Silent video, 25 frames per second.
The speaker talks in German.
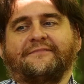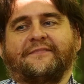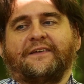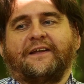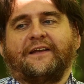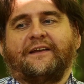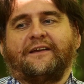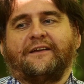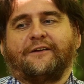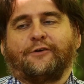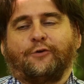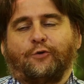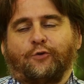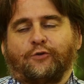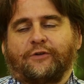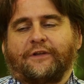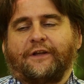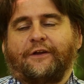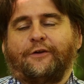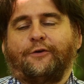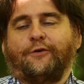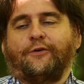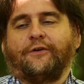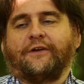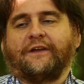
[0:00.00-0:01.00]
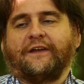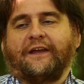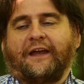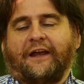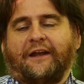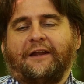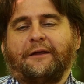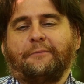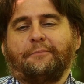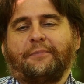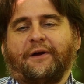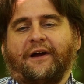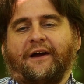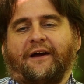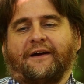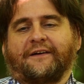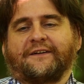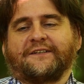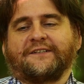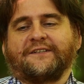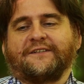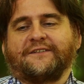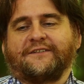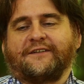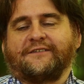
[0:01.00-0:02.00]
Die gute
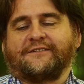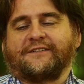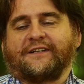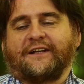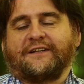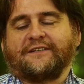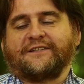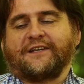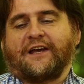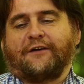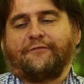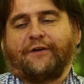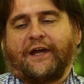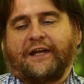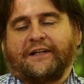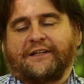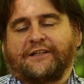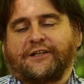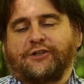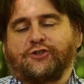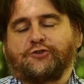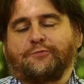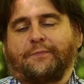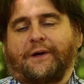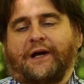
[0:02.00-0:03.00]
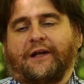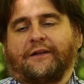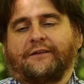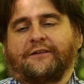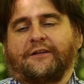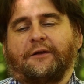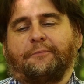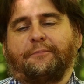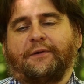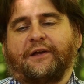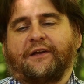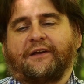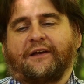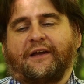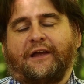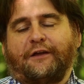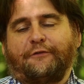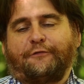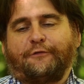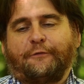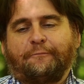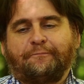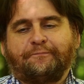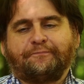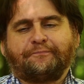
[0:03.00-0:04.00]
Hygienepraxis ist ein sehr weit gespannter
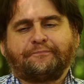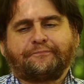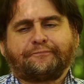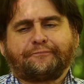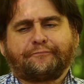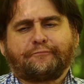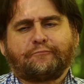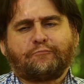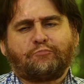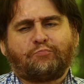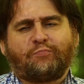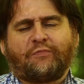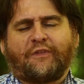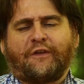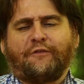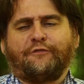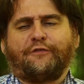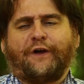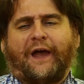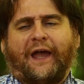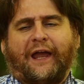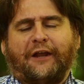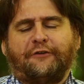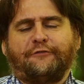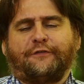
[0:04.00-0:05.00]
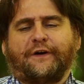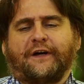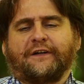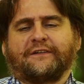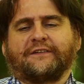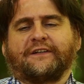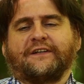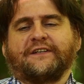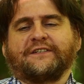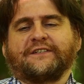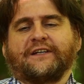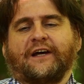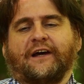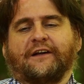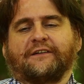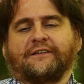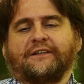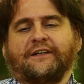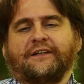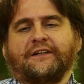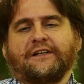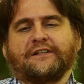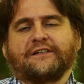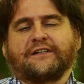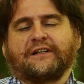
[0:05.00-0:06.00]
Begriff. Vereinfacht gesagt
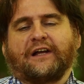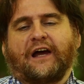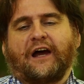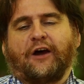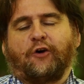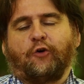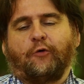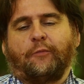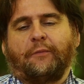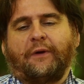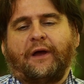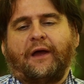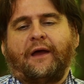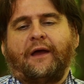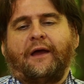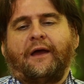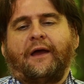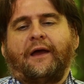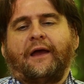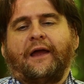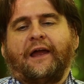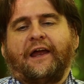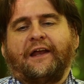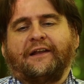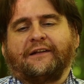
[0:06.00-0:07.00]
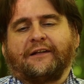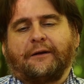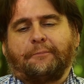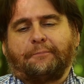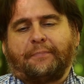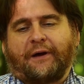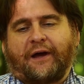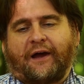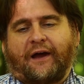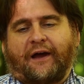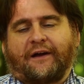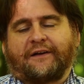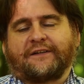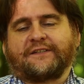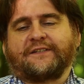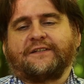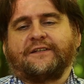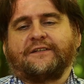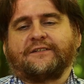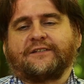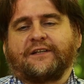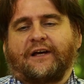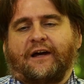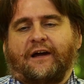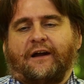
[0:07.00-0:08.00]
geht es darum, in der
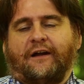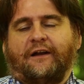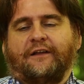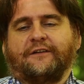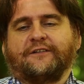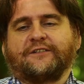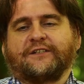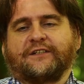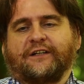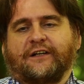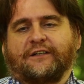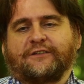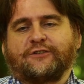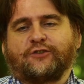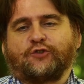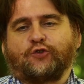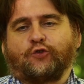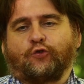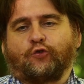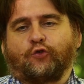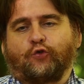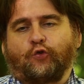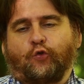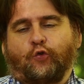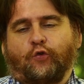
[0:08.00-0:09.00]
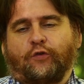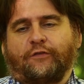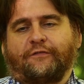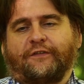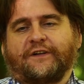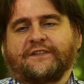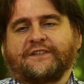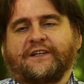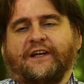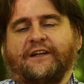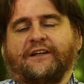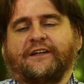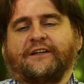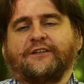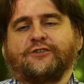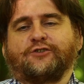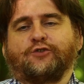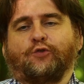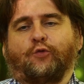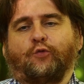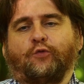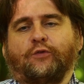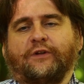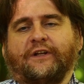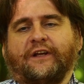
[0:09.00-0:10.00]
Praxis alles das zu tun, was ein
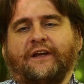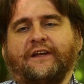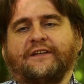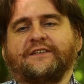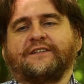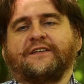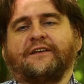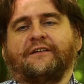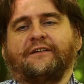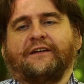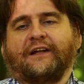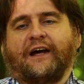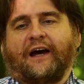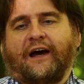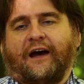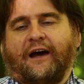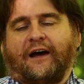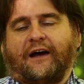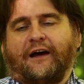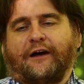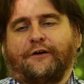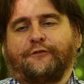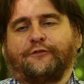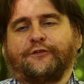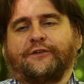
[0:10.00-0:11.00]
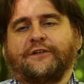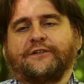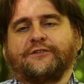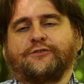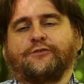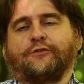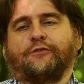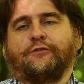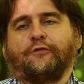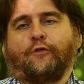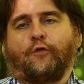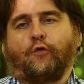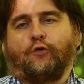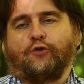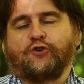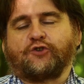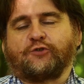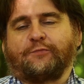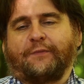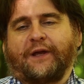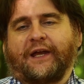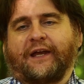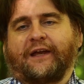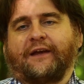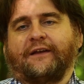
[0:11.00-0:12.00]
gesundes, nahrhaftes und
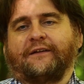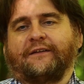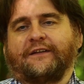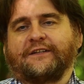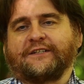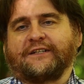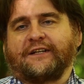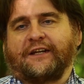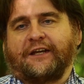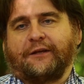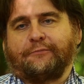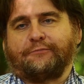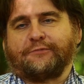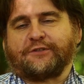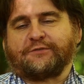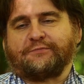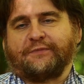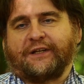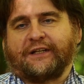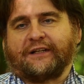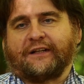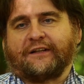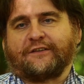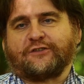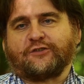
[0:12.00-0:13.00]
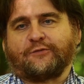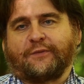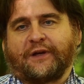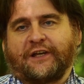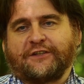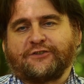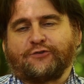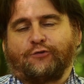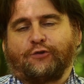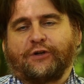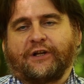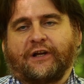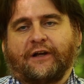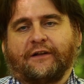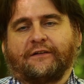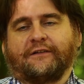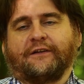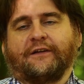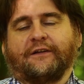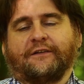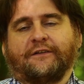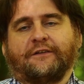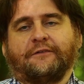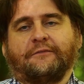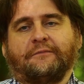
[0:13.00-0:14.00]
wohlschmeckendes Lebensmittel zum Resultat
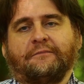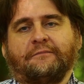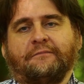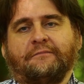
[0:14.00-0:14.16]
hat.